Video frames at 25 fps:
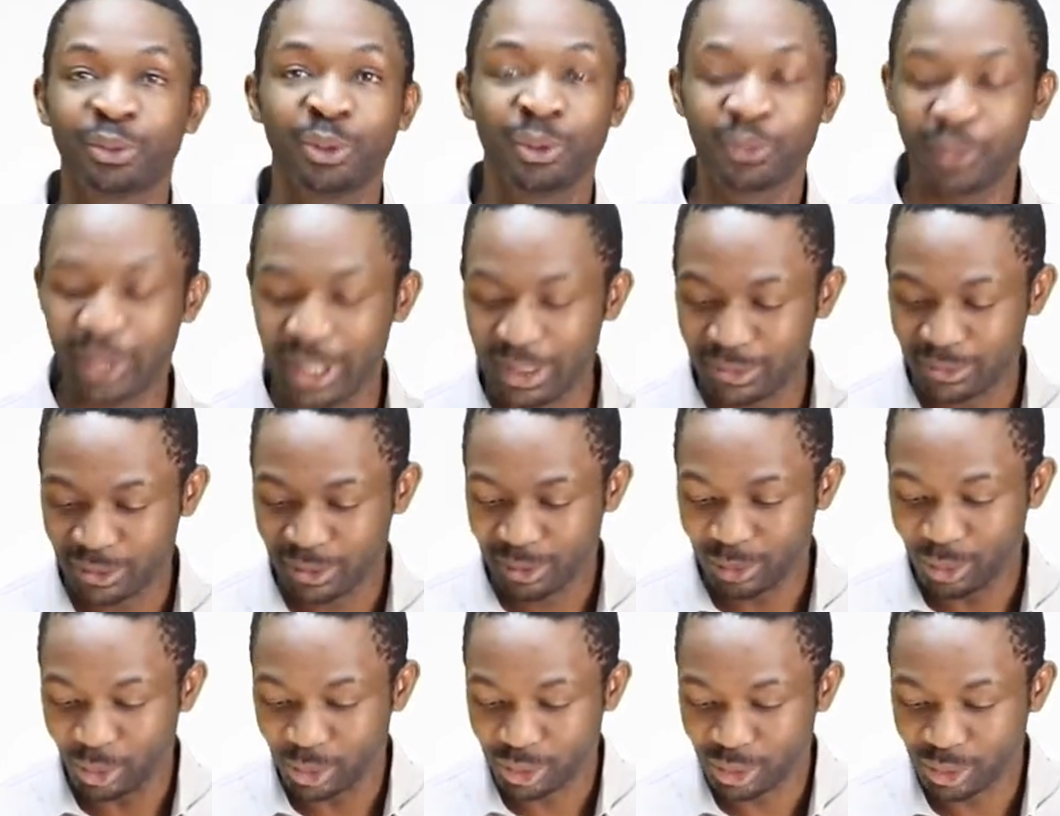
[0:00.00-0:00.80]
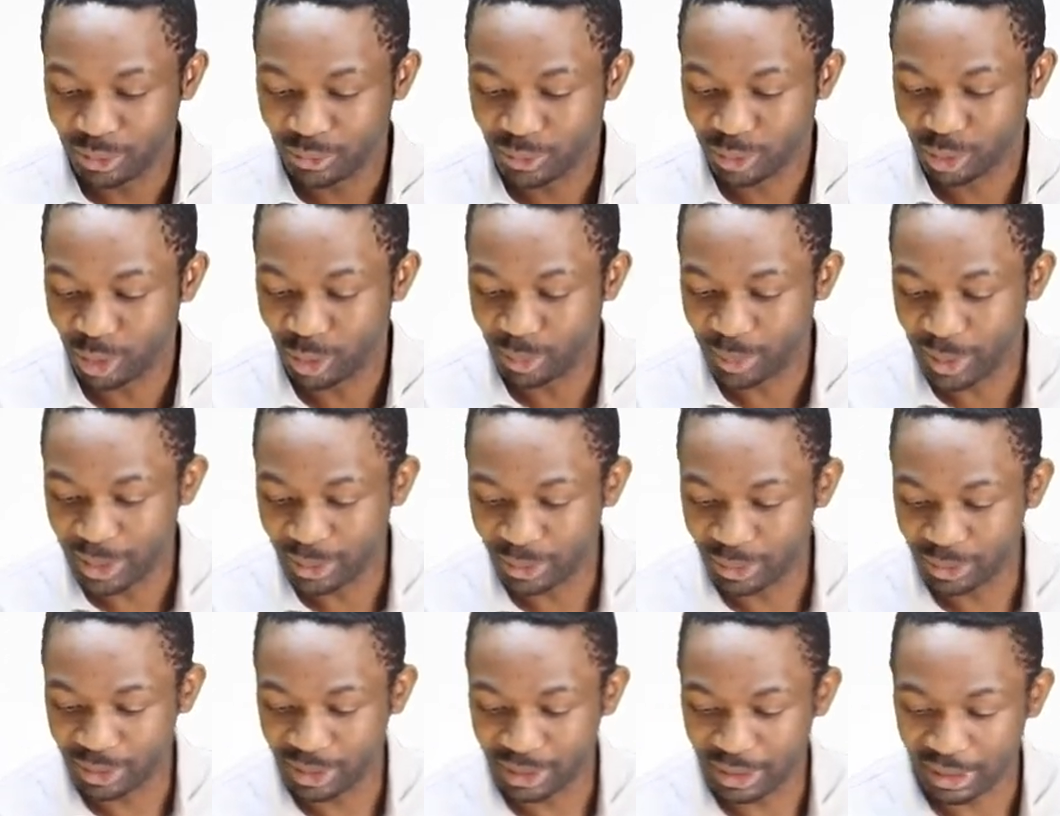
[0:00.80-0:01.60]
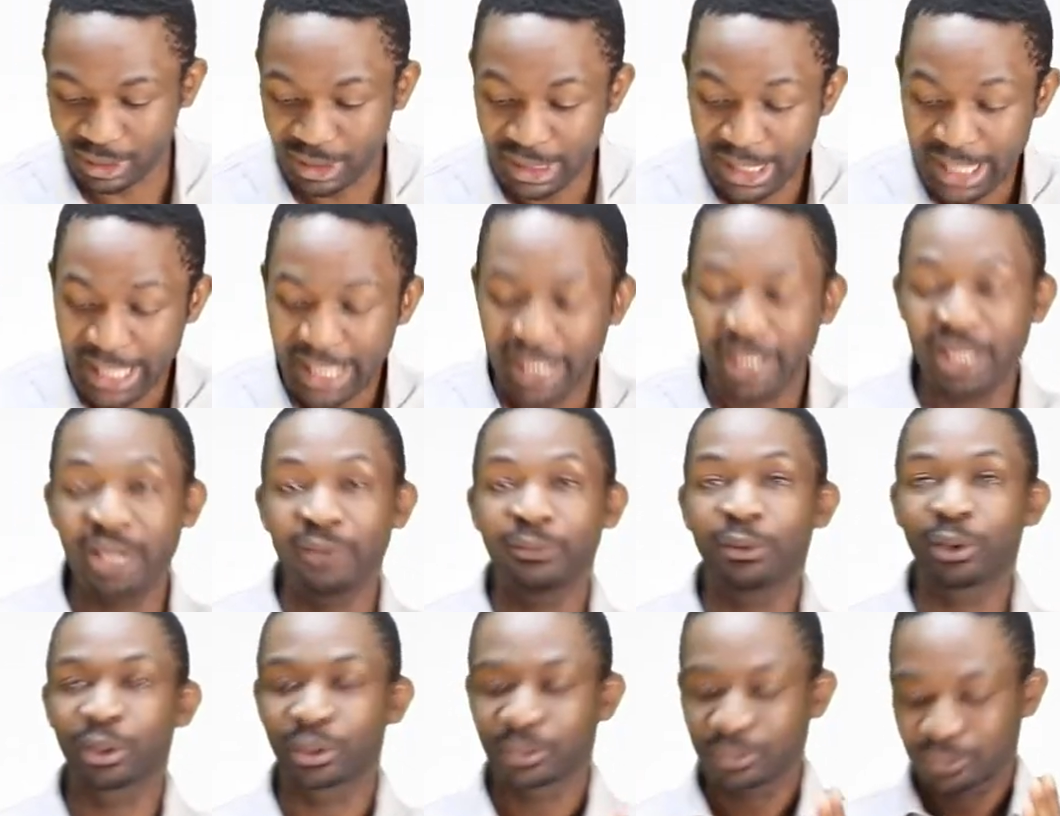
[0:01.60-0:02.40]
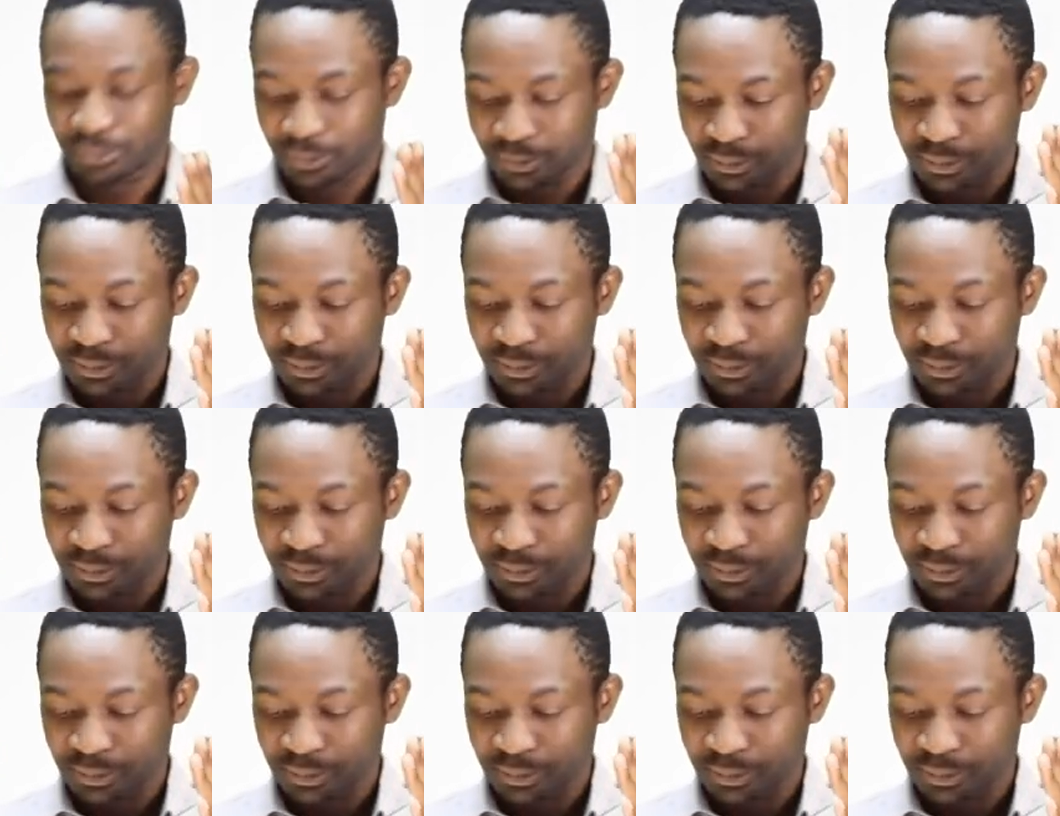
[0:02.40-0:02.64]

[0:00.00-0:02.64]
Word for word: у вас точно все получится. И вот,